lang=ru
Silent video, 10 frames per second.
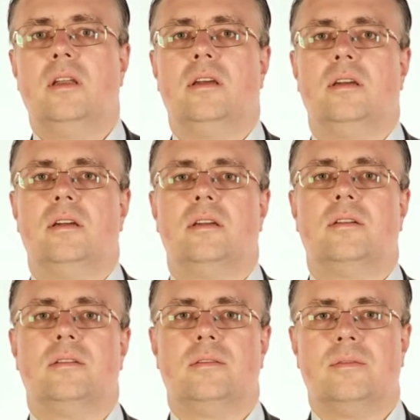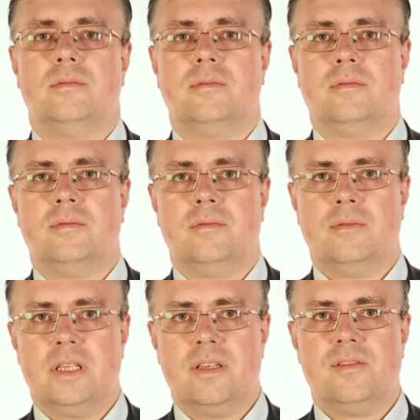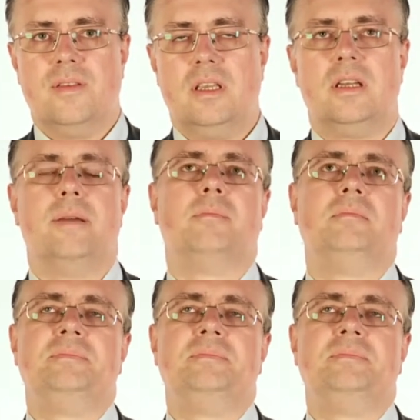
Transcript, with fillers: э, в этой сфере